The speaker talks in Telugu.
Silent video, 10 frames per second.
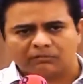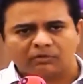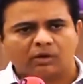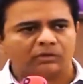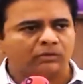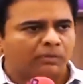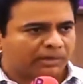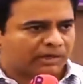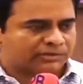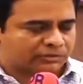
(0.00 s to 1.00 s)
ఉన్నాం మీరెవరూ ఆందోళన
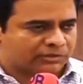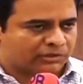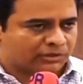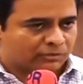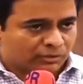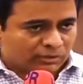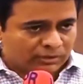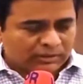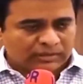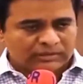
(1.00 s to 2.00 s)
పడాల్సిన అవసరం లేదు
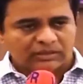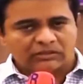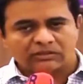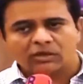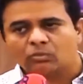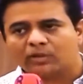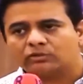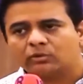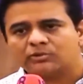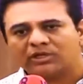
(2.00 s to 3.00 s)
ఇది ఇద్దరు
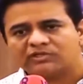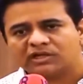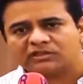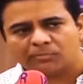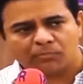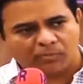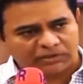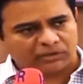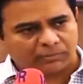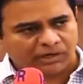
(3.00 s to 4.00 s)
వ్యక్తులు చేసిన తప్పు
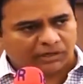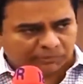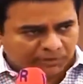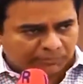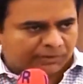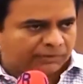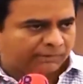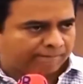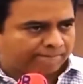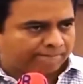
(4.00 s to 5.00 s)
మాత్రమే లెట్ మీ
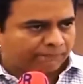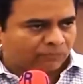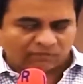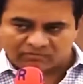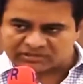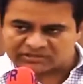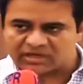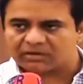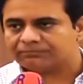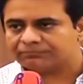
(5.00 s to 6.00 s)
రిపీట్
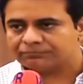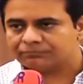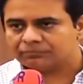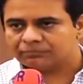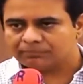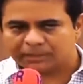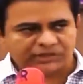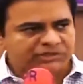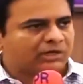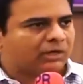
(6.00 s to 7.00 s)
వ్యవస్థ
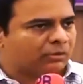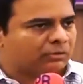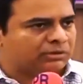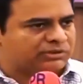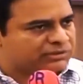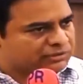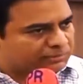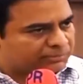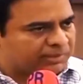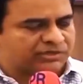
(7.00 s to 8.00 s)
పటిష్టంగా ఉంది
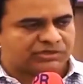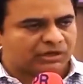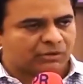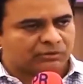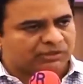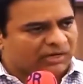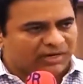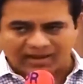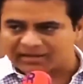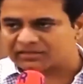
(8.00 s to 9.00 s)
సిస్టమ్ పటిష్టంగా ఉంది
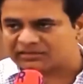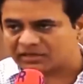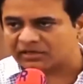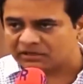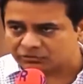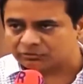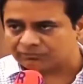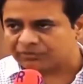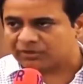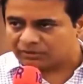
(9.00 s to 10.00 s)
ఎక్కడ హ్యాకింగ్ జరగలేదు
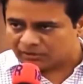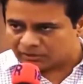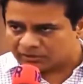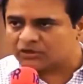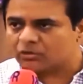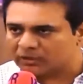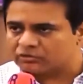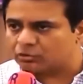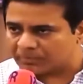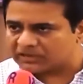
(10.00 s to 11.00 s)
ఇద్దరు
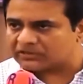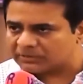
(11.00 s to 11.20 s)
వ్యక్తులు